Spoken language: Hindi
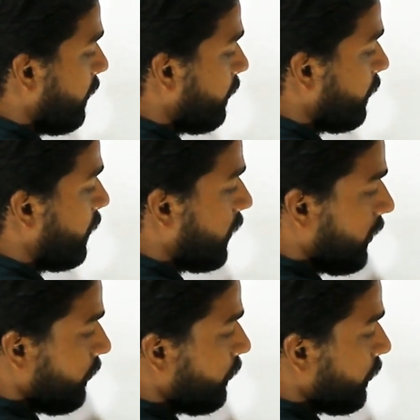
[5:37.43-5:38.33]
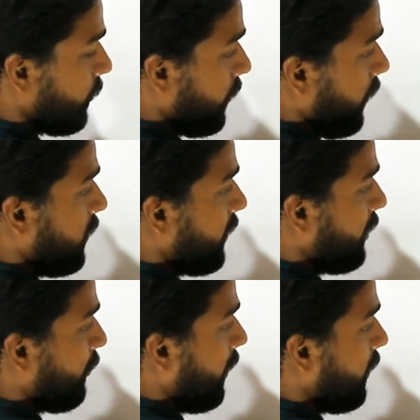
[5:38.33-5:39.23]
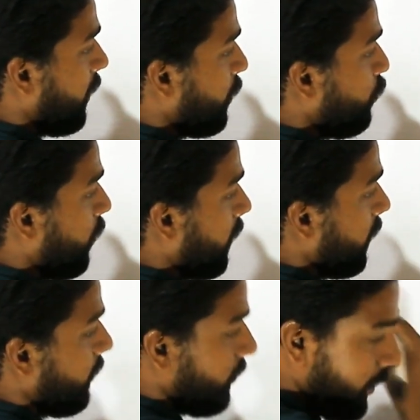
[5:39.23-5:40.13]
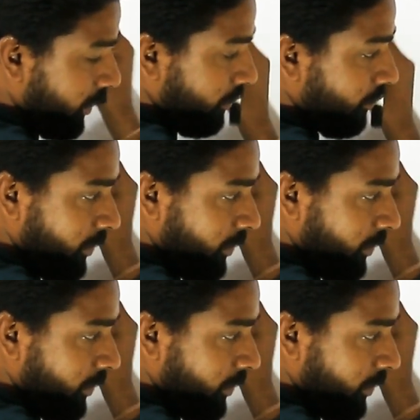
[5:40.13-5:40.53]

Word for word: है ठीक है एक चार्ज पार्टिकल क्यू आ गया ठीक है